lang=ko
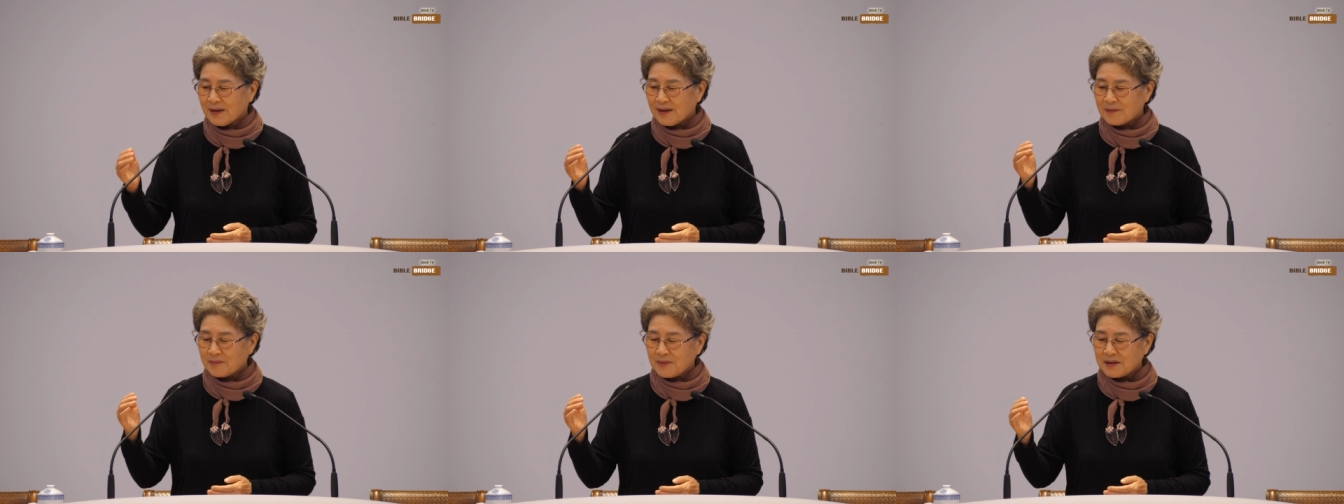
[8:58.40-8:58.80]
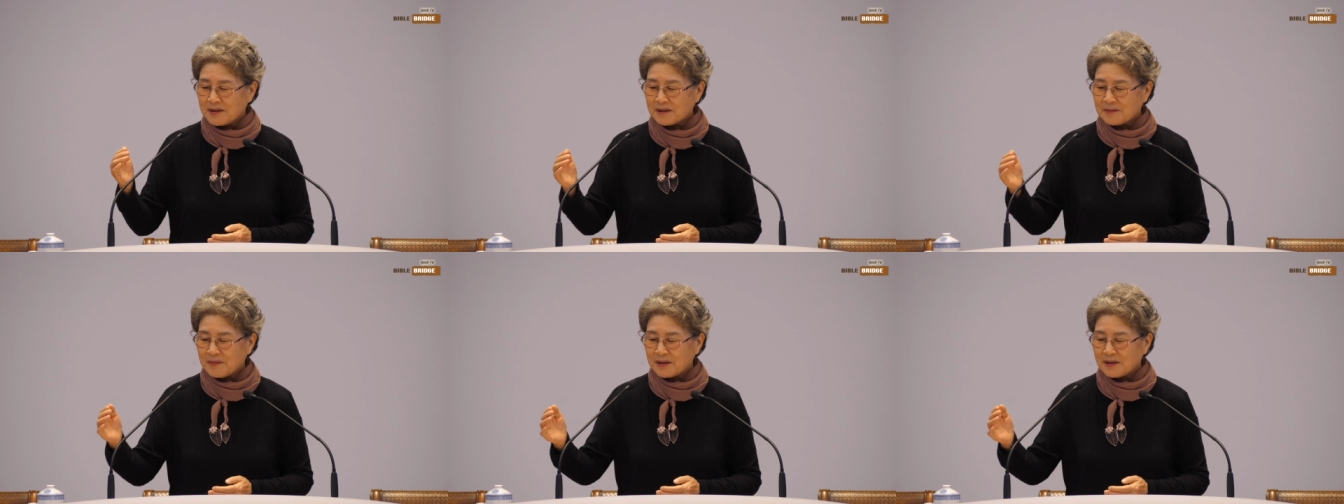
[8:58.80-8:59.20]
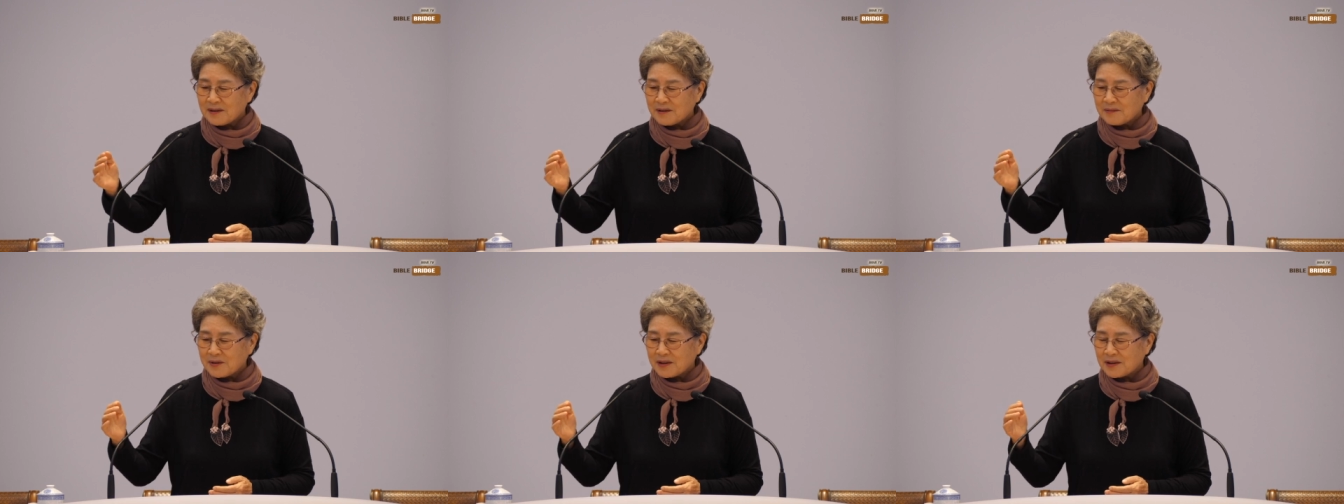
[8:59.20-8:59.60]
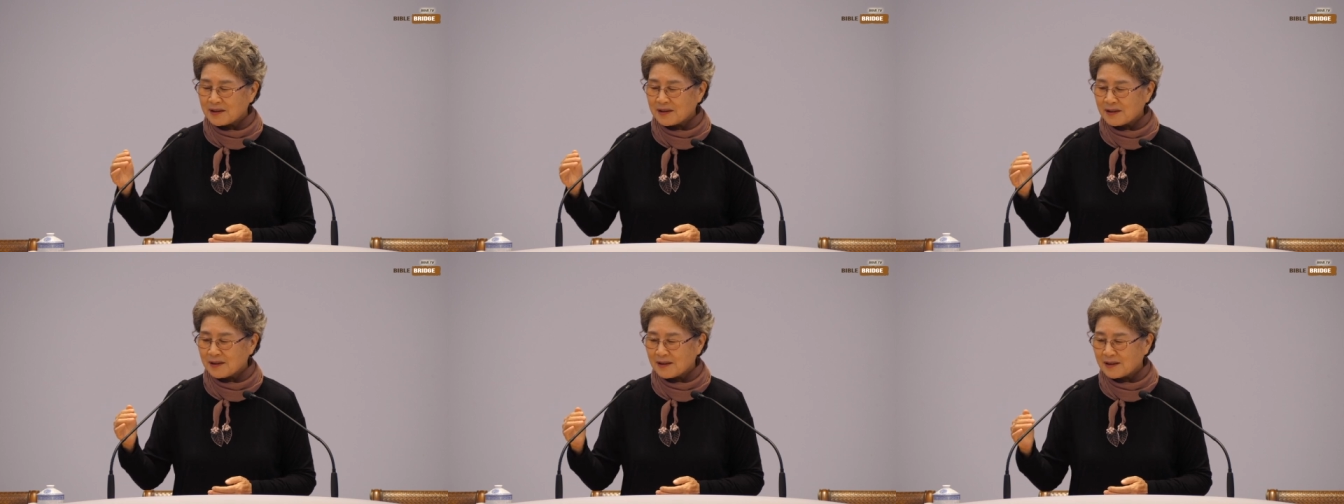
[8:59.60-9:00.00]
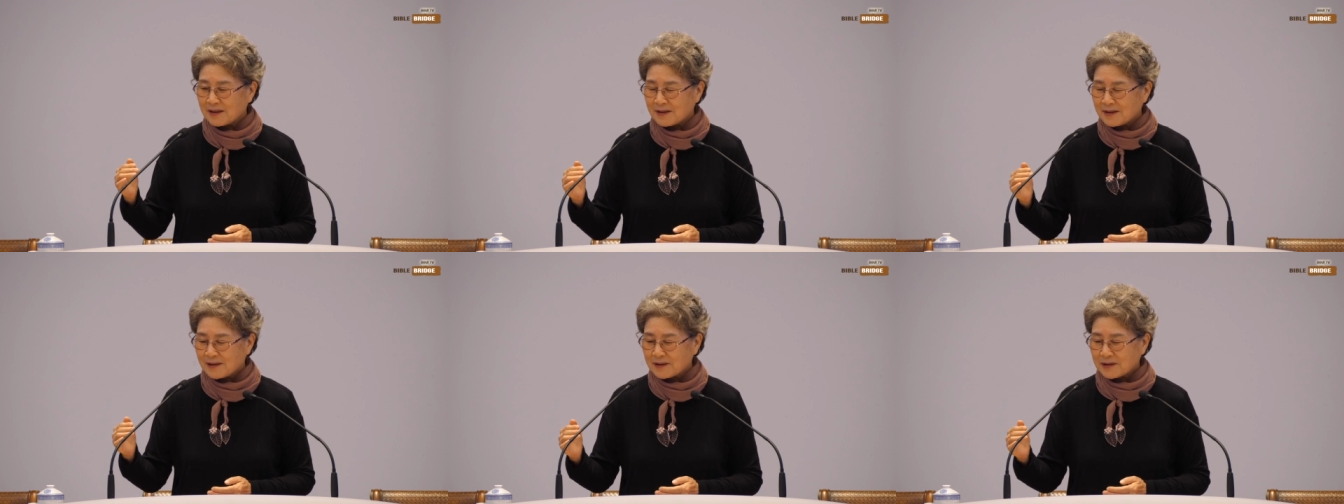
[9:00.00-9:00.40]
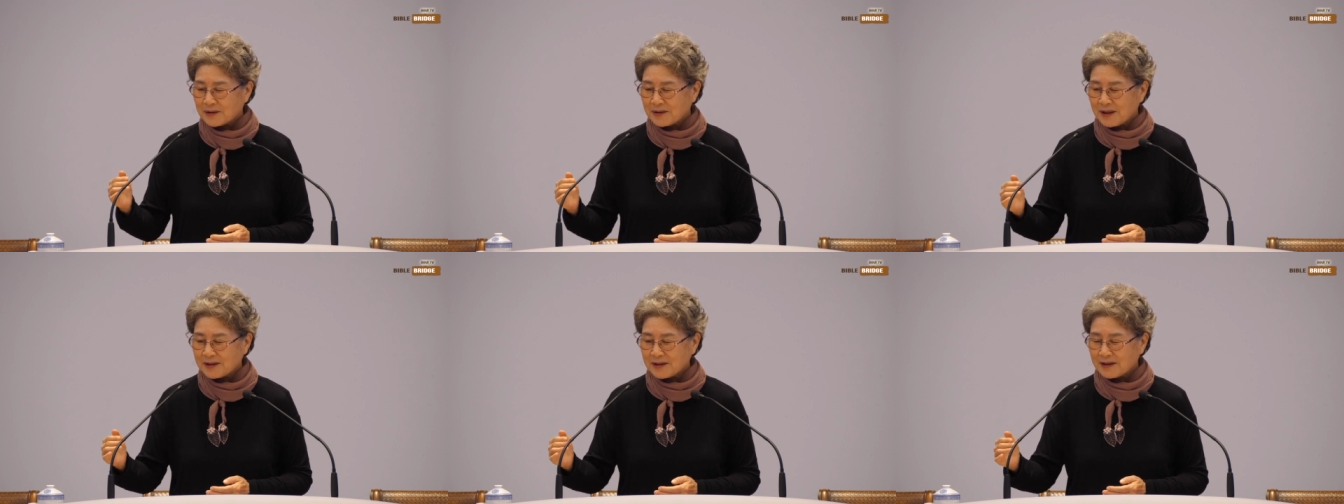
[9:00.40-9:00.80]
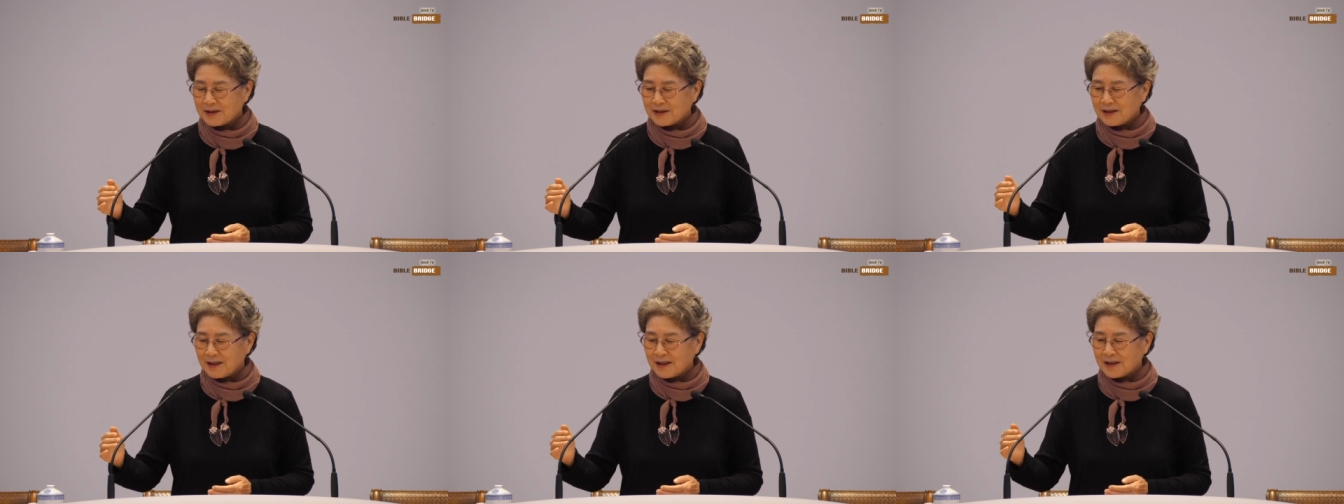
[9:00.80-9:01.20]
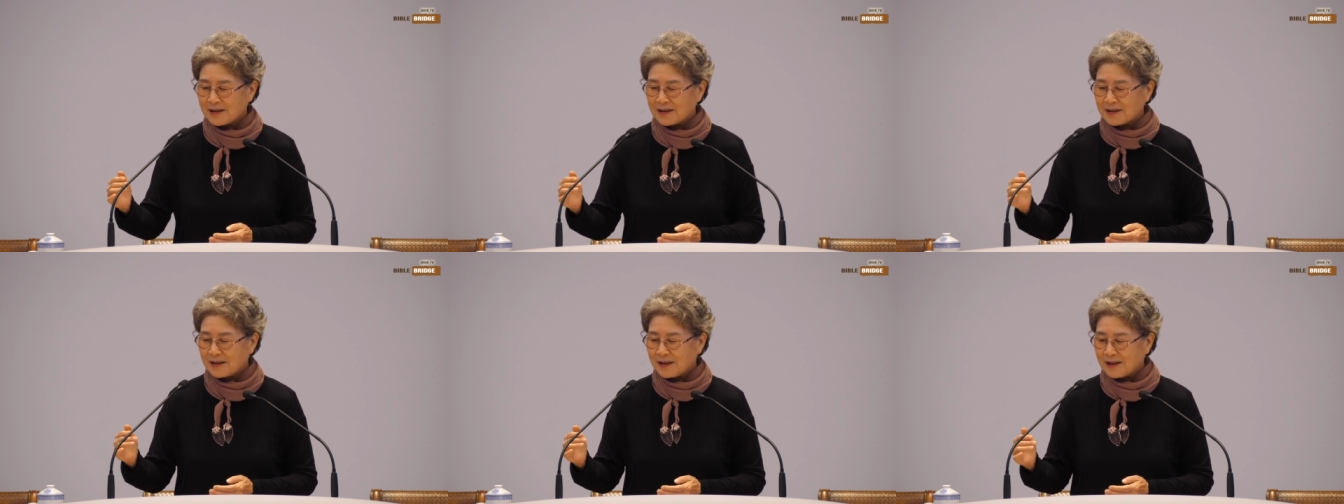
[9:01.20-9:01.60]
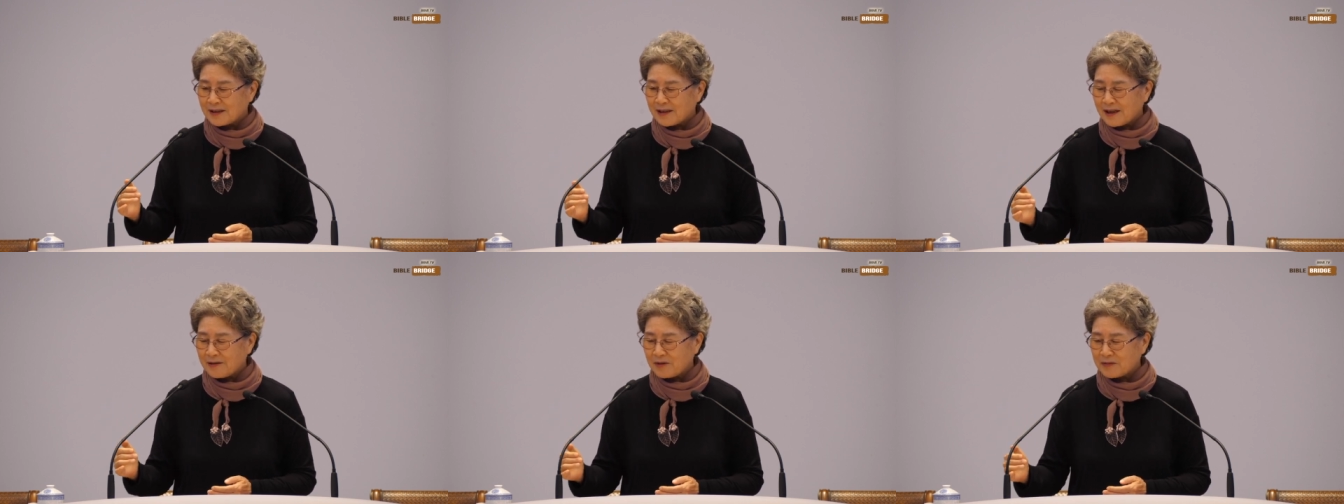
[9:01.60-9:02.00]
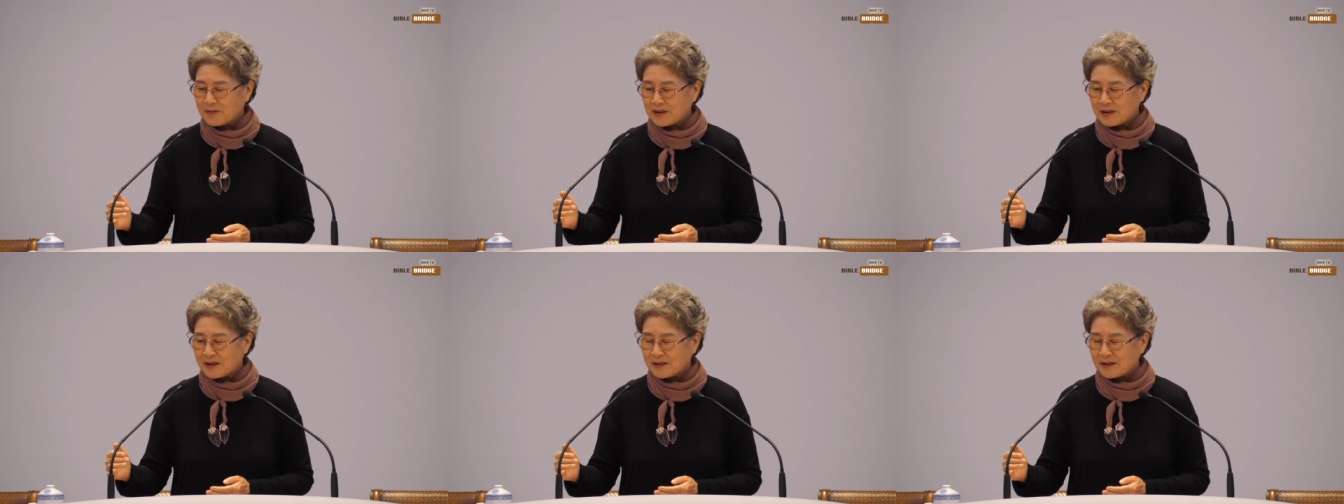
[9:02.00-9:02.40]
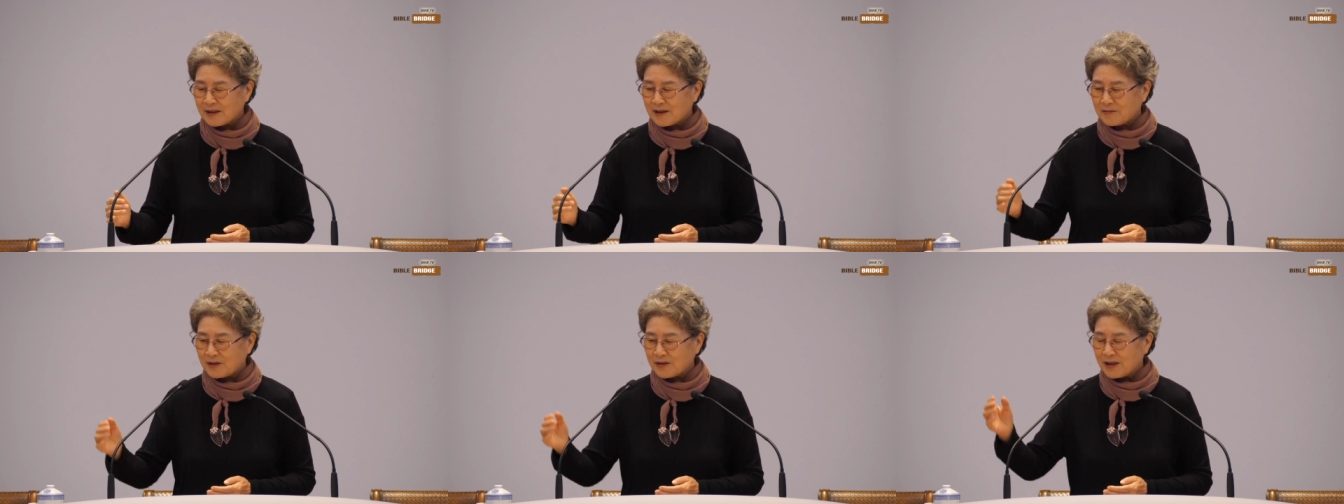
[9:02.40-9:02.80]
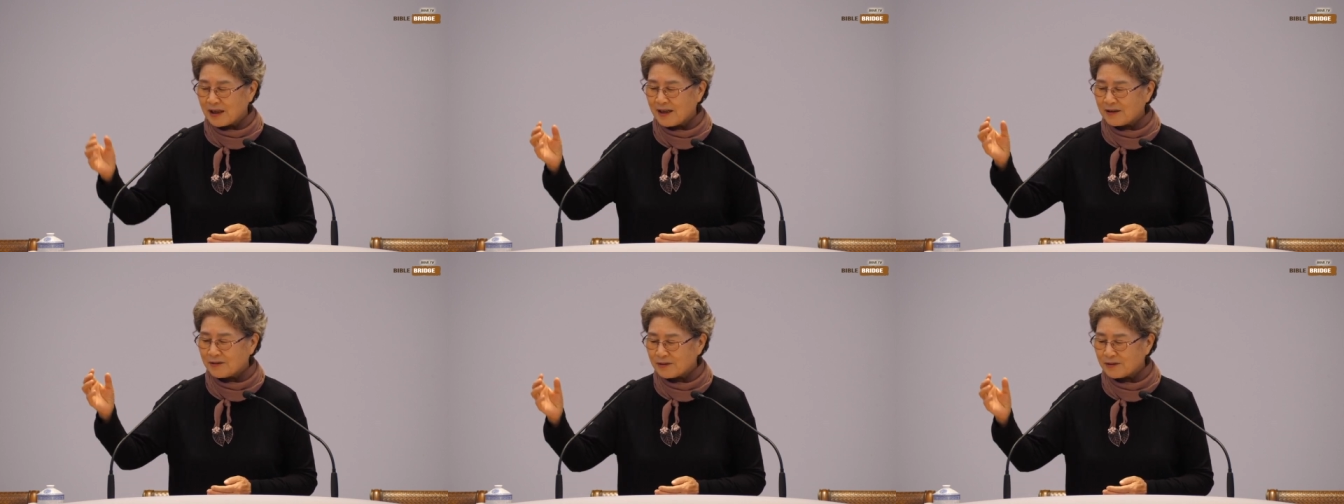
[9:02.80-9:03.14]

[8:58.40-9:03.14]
먼저 먹은 음식이 소화 처리되기 전에 다음 음식 들어가면 하루